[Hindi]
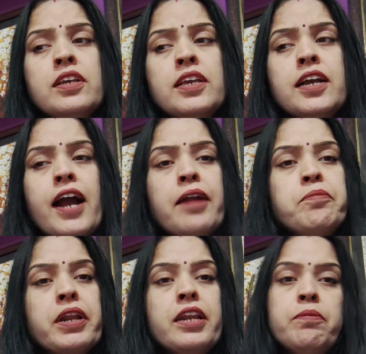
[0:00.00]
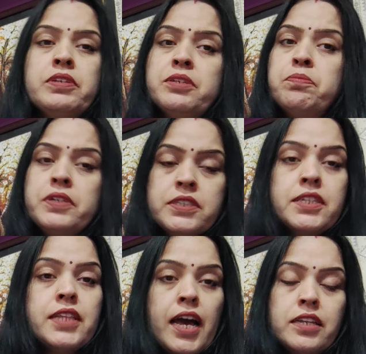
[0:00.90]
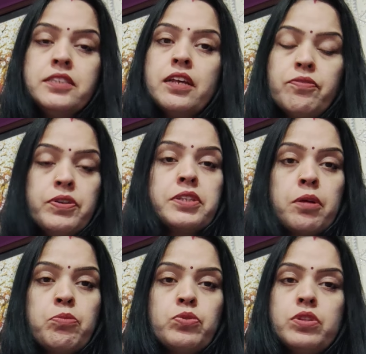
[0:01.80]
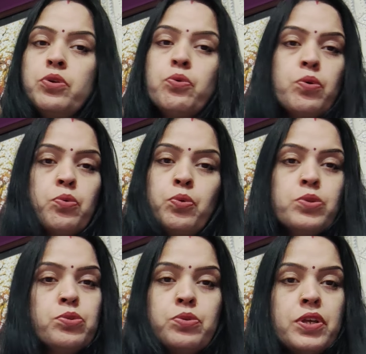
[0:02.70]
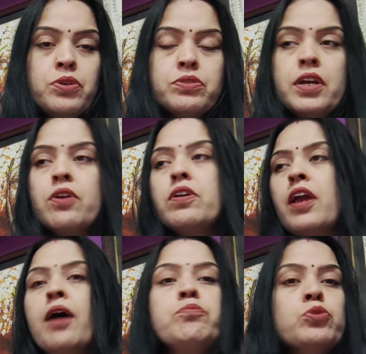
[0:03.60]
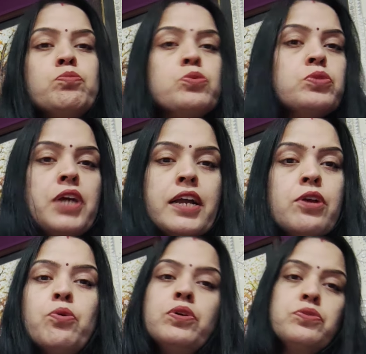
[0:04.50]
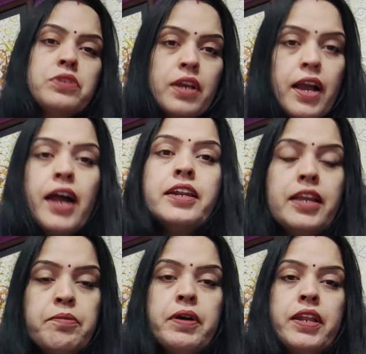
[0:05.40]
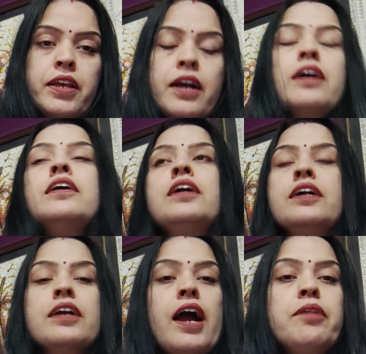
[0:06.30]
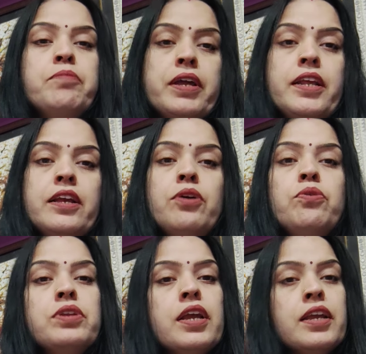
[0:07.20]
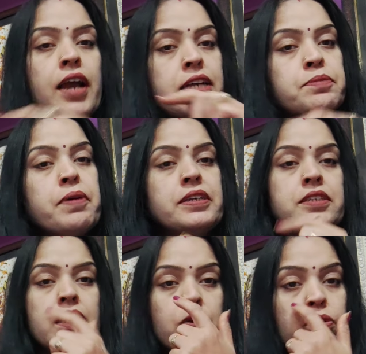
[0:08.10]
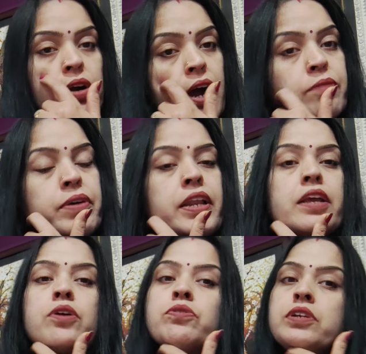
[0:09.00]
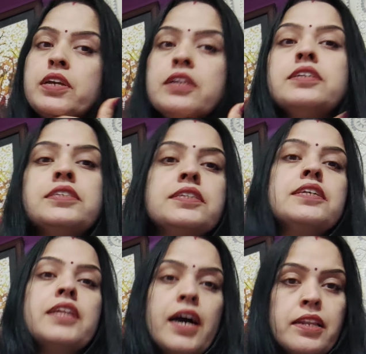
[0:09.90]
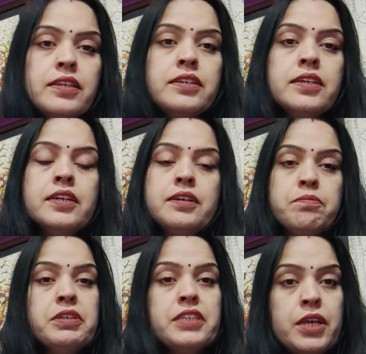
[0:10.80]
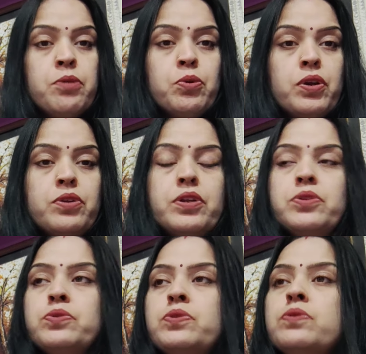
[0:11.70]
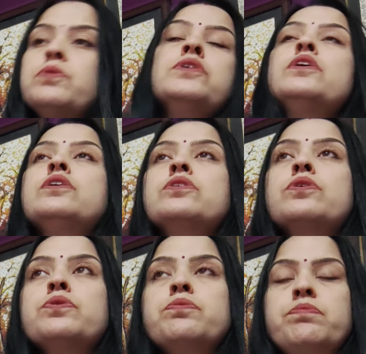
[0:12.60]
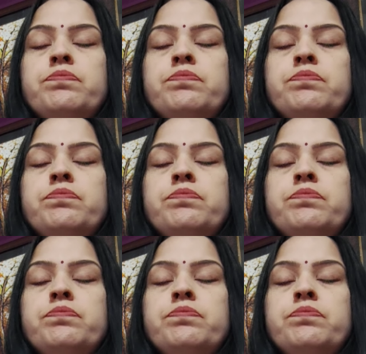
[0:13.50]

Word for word: ये कान भरने में सिर्फ रिश्तेदारी सर्वप्रथम होते हैं और कोई तो नहीं होता क्योंकि हम तुम तो जाके कोई उनके कान नहीं भरेगा कान भरेंगे उनके ही आसपास के लोग कान भरेंगे उनके रिश्तेदारी मैं सही बोल रही हूँ ना दोस्तों तो